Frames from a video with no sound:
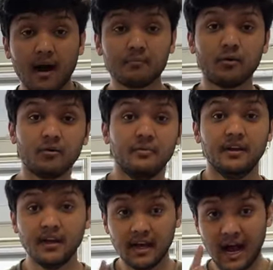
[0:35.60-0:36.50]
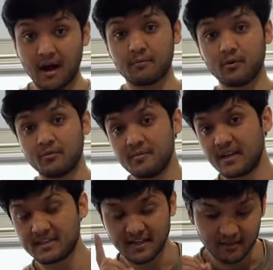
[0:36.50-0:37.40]
आप लोग भी आप लोग भी
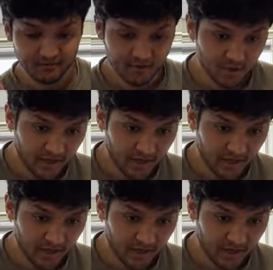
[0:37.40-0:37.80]
मेरे साथ वो